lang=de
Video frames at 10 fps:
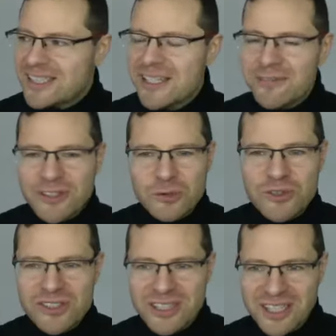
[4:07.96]
Tief in
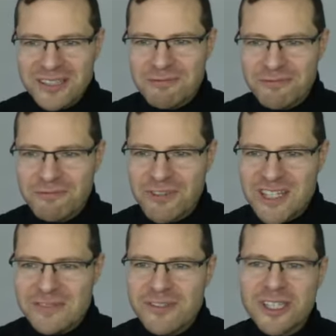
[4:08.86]
uns drin
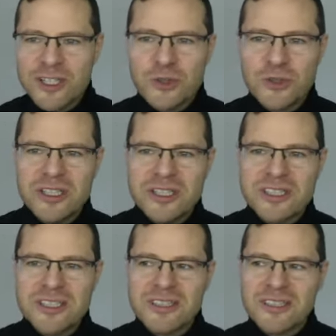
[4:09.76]
wissen wir
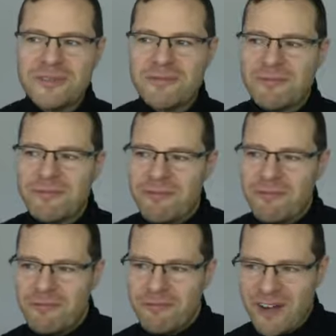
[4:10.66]
natürlich, ähm,
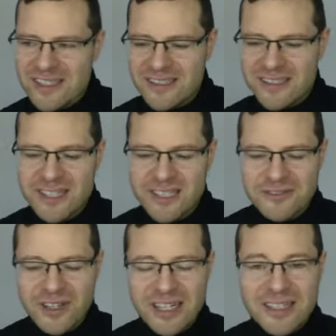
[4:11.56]
was ist
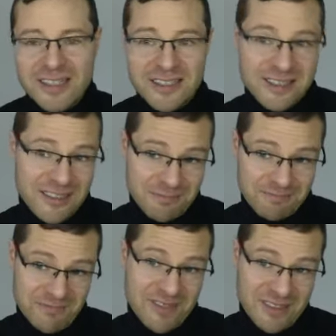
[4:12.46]
jetzt wirklich
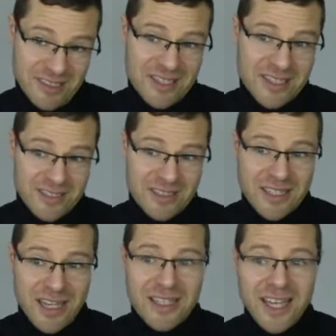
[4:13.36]
ähm,
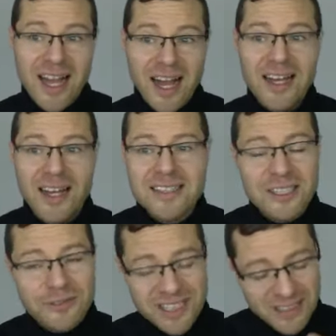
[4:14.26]
eine reale Angst,
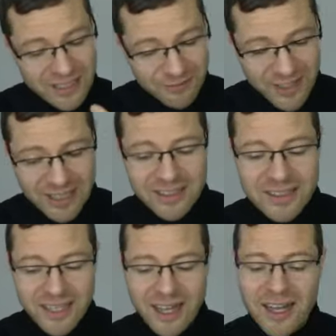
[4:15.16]
also was kann wirklich
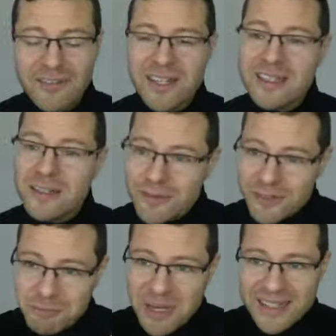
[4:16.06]
real werden, aber wir
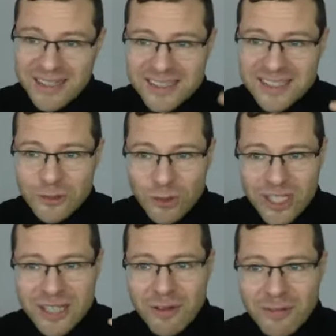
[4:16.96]
blenden das
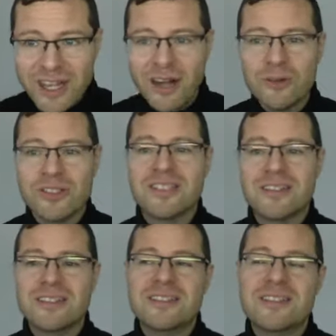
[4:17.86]
natürlich immer wieder aus,
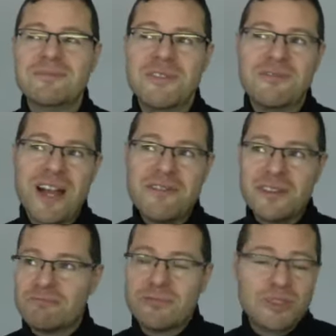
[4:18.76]
da, ähm, weil
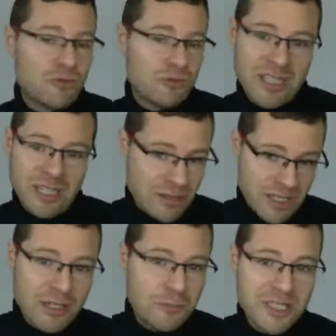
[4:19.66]
wir, da
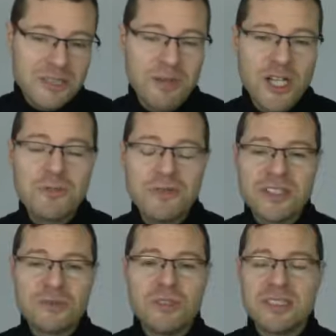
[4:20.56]
kommt das Beispiel,
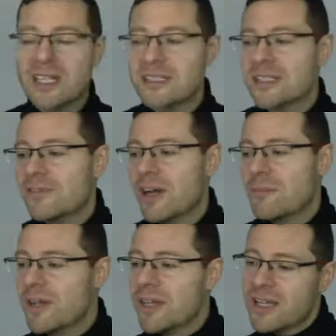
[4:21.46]
was du gesagt hast, wir haben
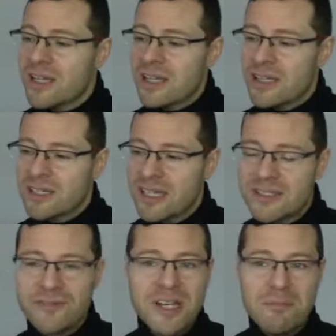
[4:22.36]
äh,
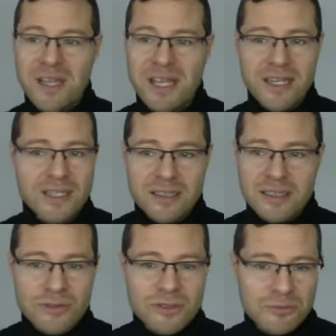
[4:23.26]
ganz viele Medien,
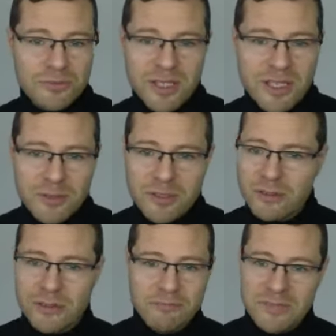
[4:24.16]
die uns umgeben,
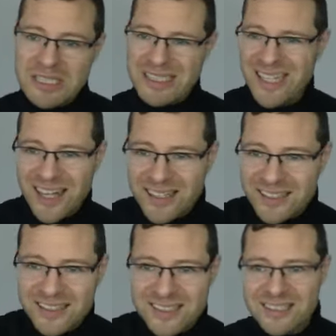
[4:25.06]
ähm, in den
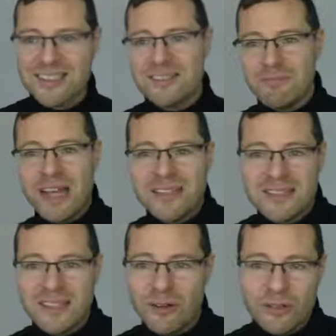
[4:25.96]
Nachrichten sind jetzt
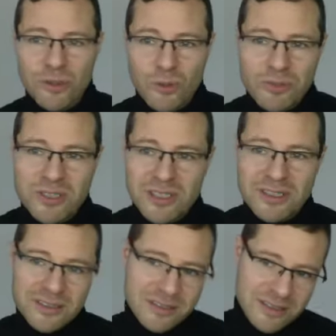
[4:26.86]
meistens auch nicht
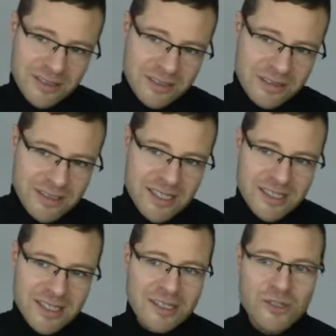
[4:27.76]
unbedingt die
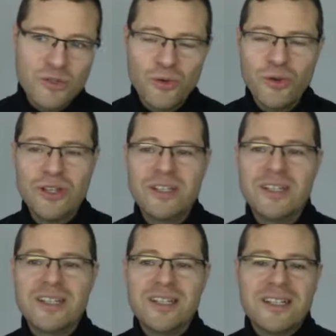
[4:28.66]
Dinge zu hören,
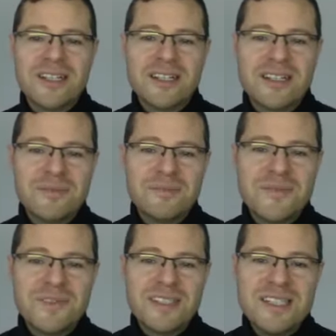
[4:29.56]

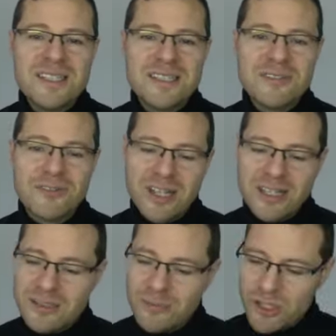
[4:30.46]
ähm, die jetzt
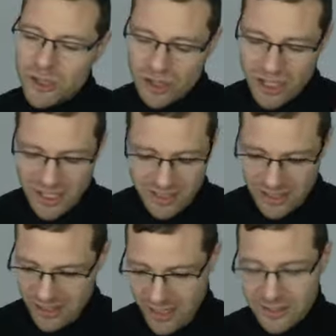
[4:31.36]
vielleicht die Menschen eher
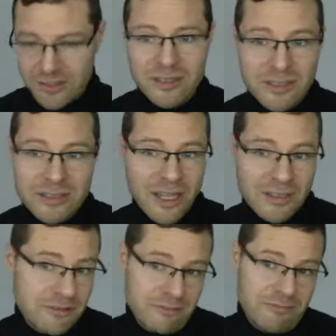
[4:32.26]
in eine, in
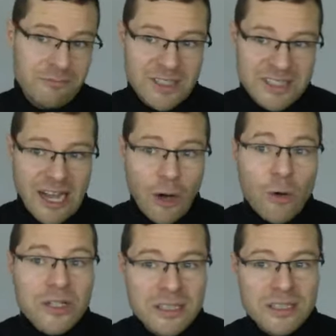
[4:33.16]
eine
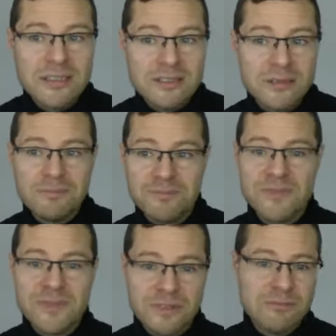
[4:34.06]
vertrauende, ähm,